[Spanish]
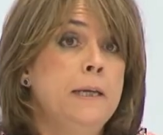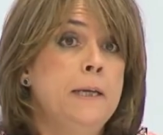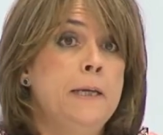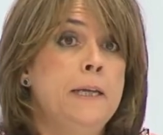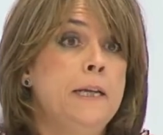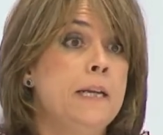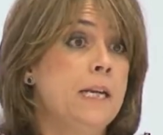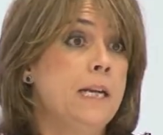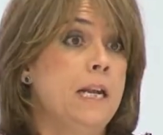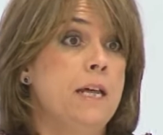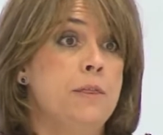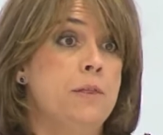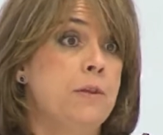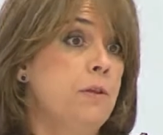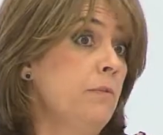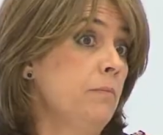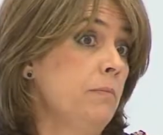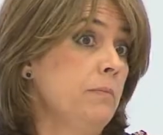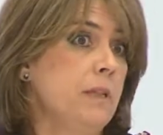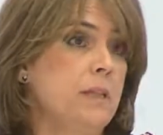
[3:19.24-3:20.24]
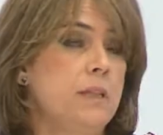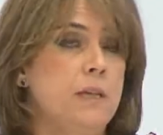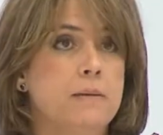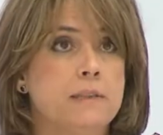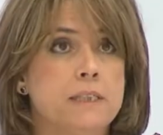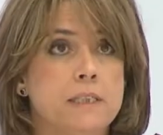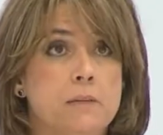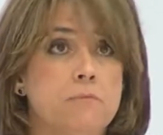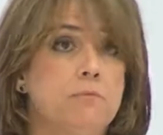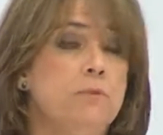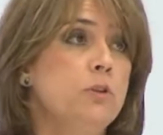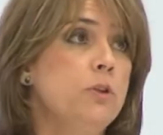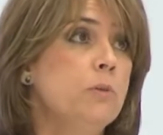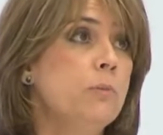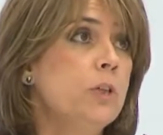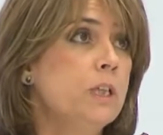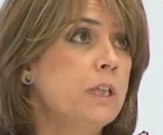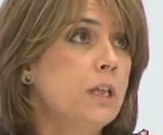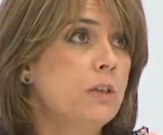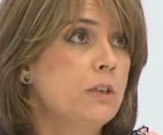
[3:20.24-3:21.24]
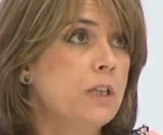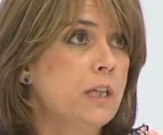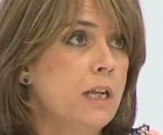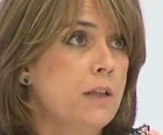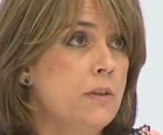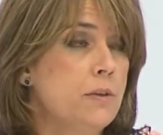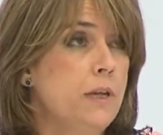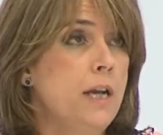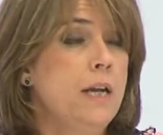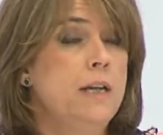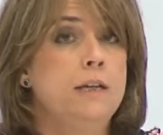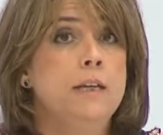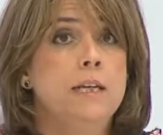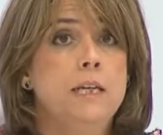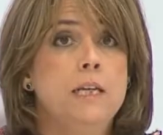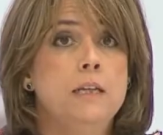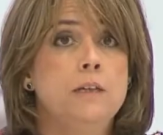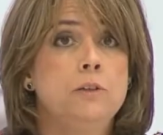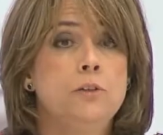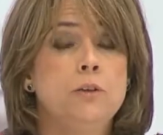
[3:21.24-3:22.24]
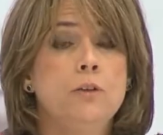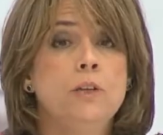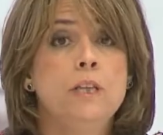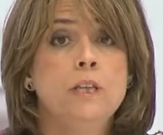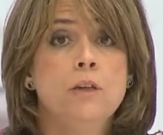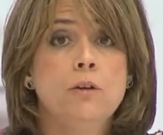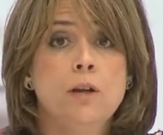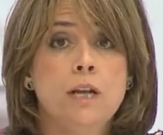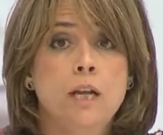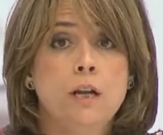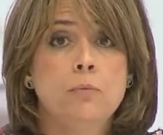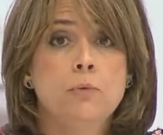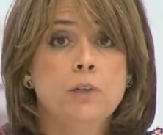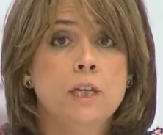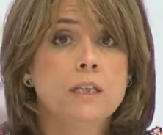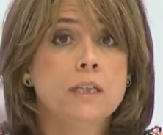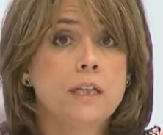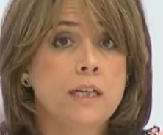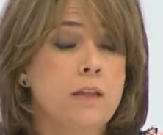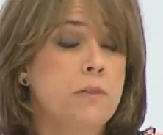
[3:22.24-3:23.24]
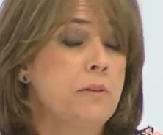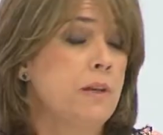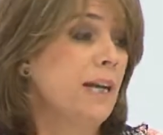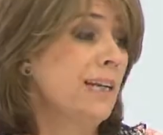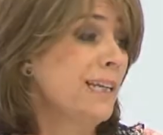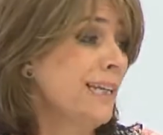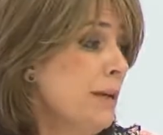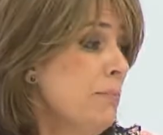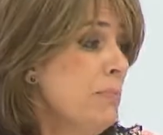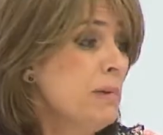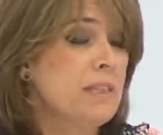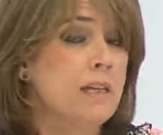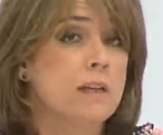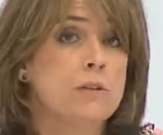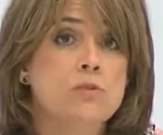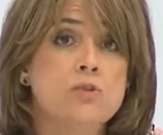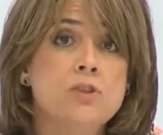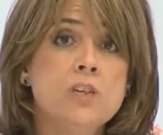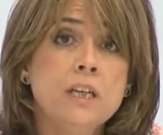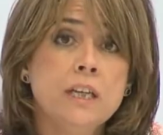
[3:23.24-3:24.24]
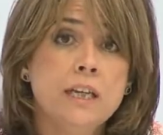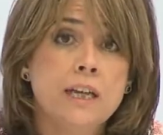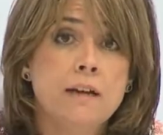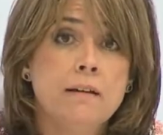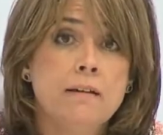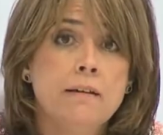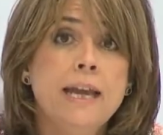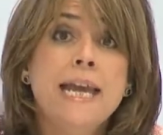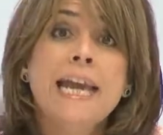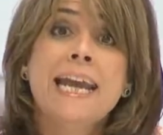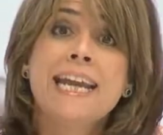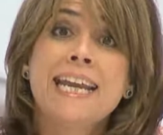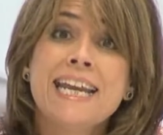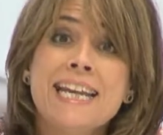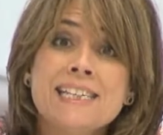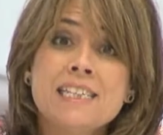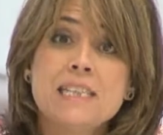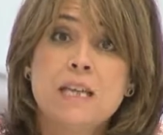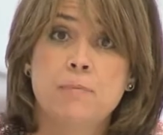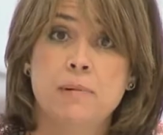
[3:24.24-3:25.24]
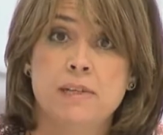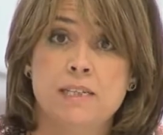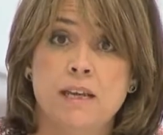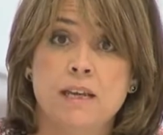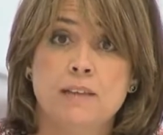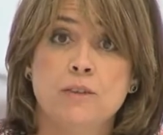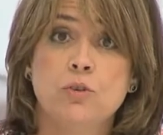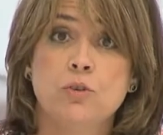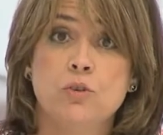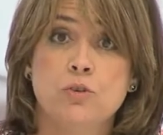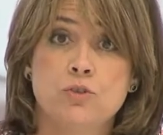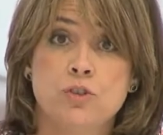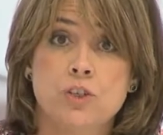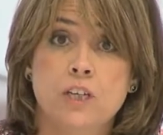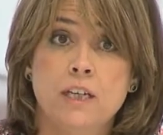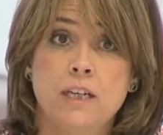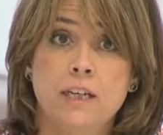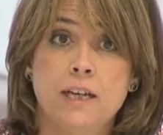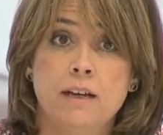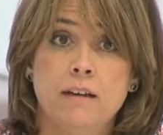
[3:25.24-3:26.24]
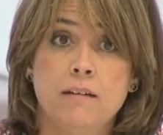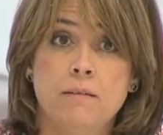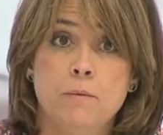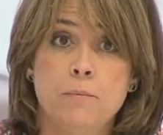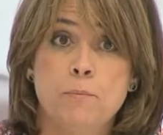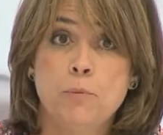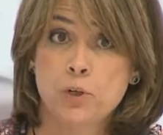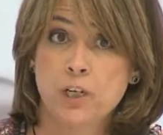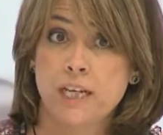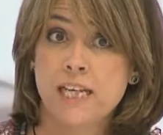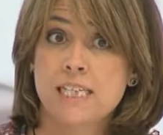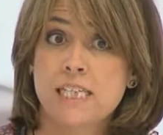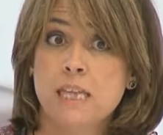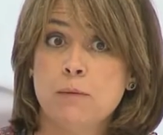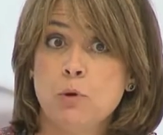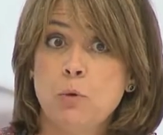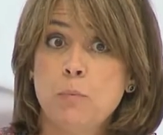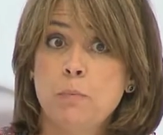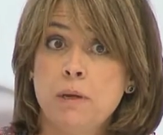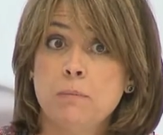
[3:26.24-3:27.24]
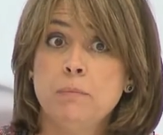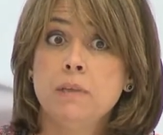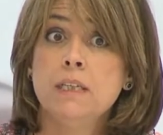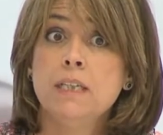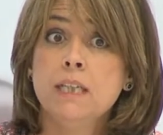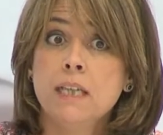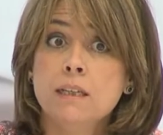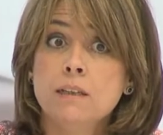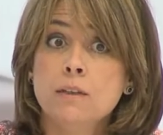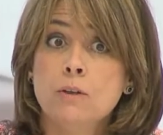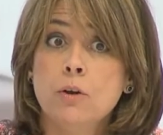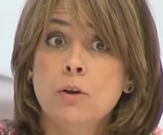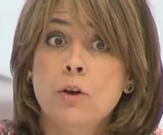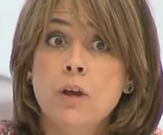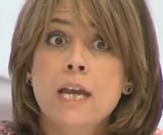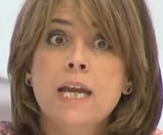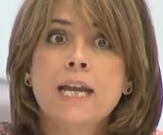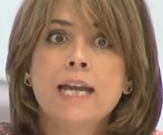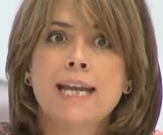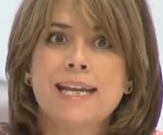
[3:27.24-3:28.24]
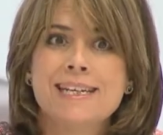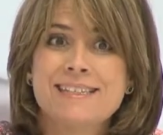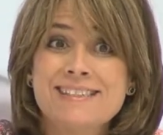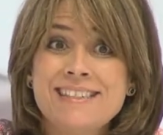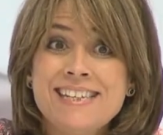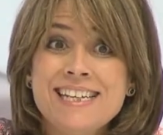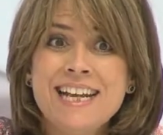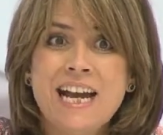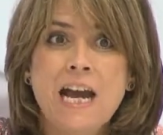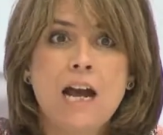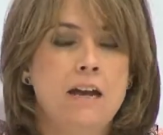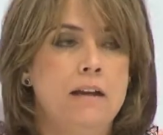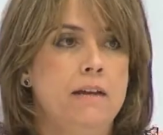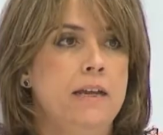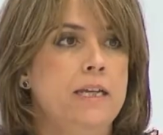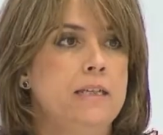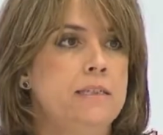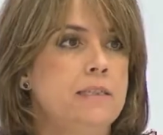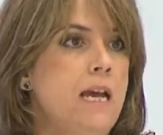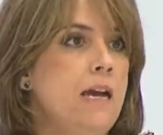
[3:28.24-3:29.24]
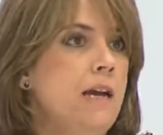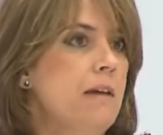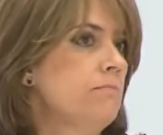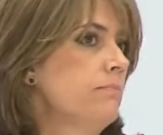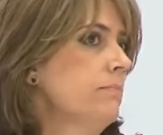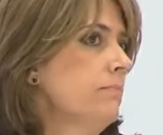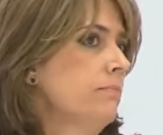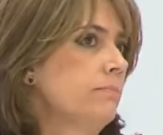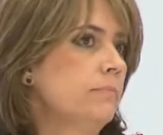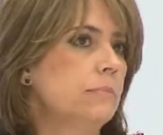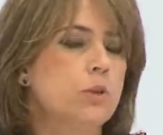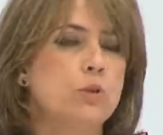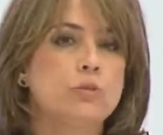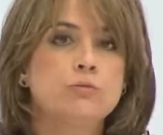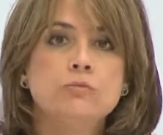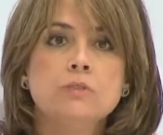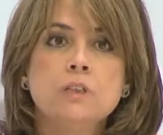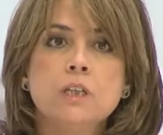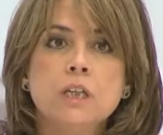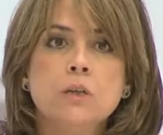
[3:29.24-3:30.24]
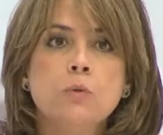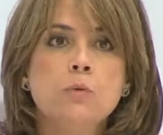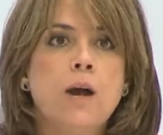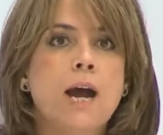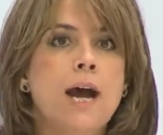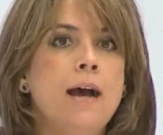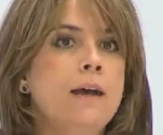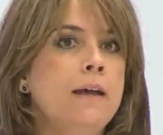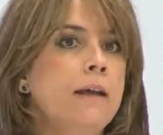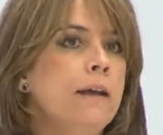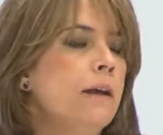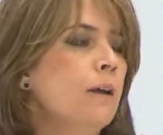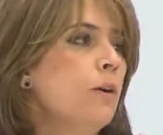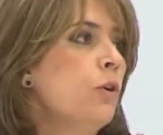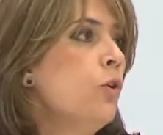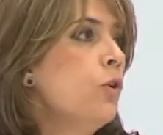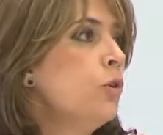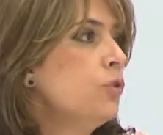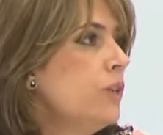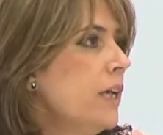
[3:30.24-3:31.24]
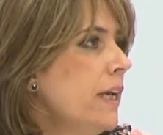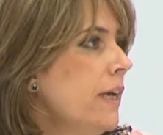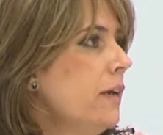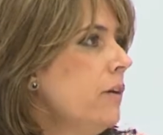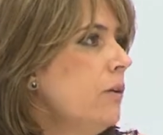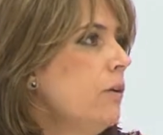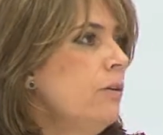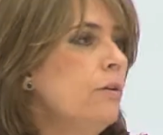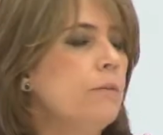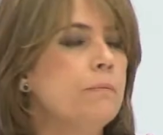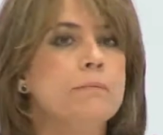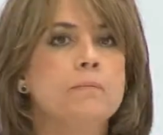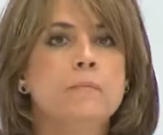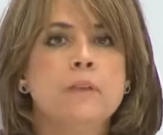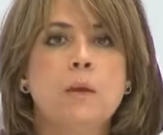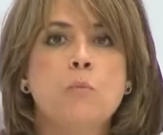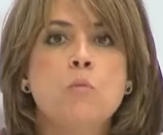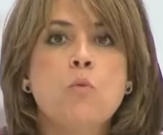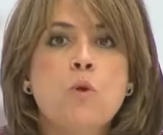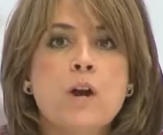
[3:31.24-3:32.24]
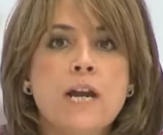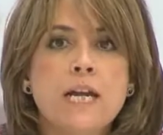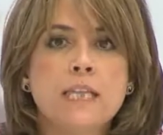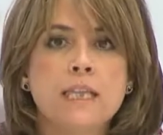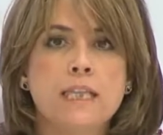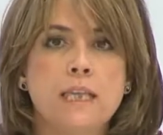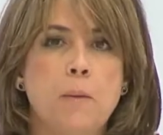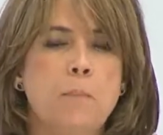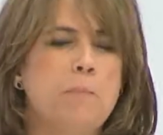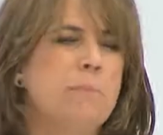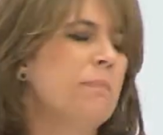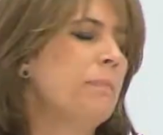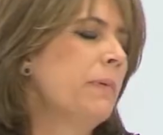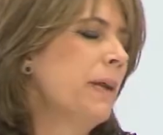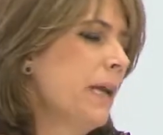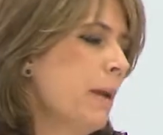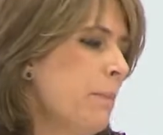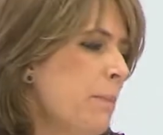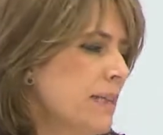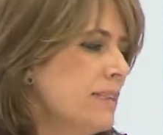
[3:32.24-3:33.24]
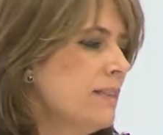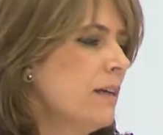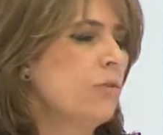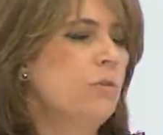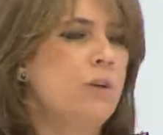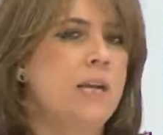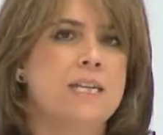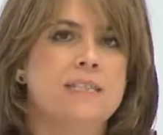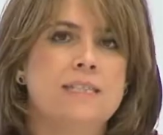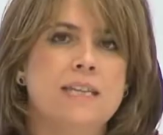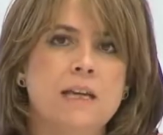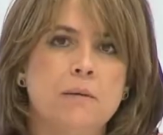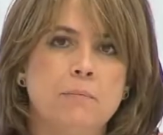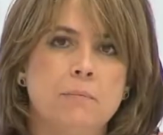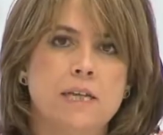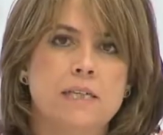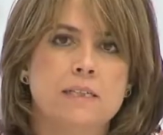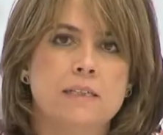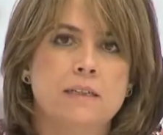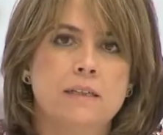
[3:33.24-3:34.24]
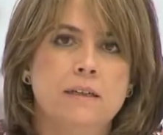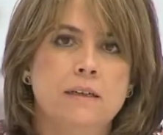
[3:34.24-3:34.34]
en relación, decía el Fondo Monetario Internacional, y yo le digo a la comunidad internacional, ¿qué pasa con Siria? ¿Qué está pasando con Siria? ¿Por qué estamos permitiendo que siga esa mm, continua goteo de muertes? ¿Qué pasa con las armas?